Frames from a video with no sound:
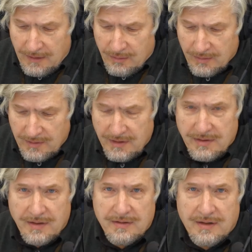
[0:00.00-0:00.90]
То
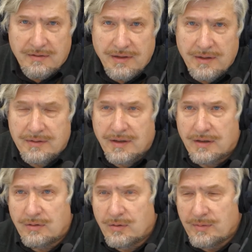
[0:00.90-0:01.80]
здесь раскрываются
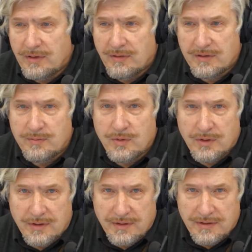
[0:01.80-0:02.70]
огромные
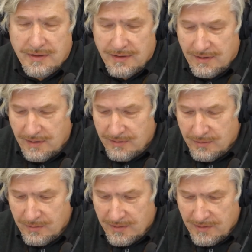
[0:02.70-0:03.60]
возможности для
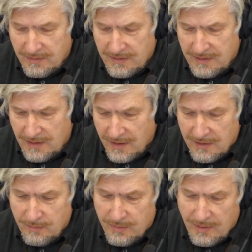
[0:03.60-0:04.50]
искусственного
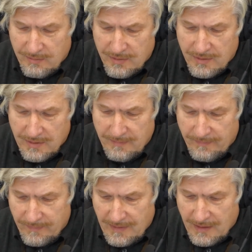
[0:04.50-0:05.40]
интеллекта, потому что
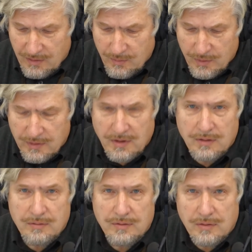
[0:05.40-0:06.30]
наш мозг
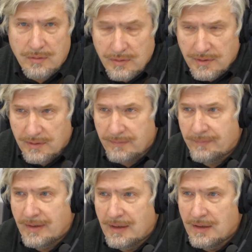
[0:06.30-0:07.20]
так устроен,
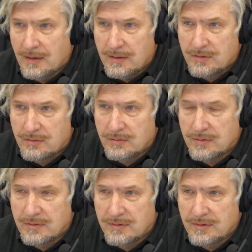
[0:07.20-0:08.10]

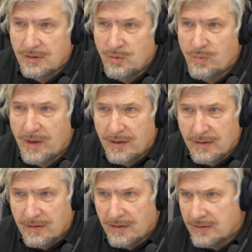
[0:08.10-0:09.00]
что э,
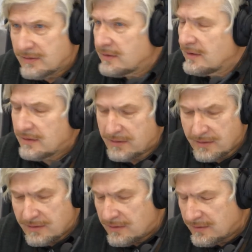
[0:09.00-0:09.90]
любая,
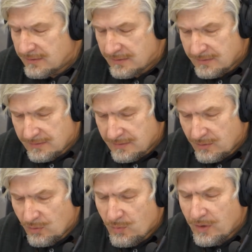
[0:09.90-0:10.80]

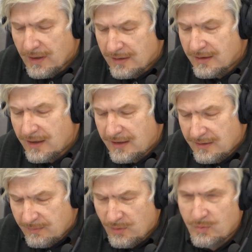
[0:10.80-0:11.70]
э, любой
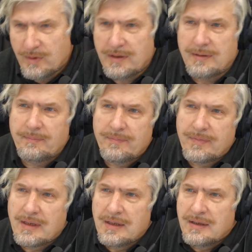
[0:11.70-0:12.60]
алгоритм, любая,
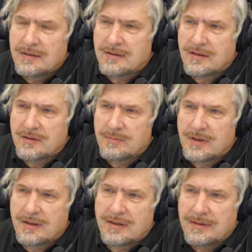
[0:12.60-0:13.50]
скажем
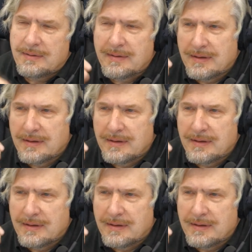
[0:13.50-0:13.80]
так,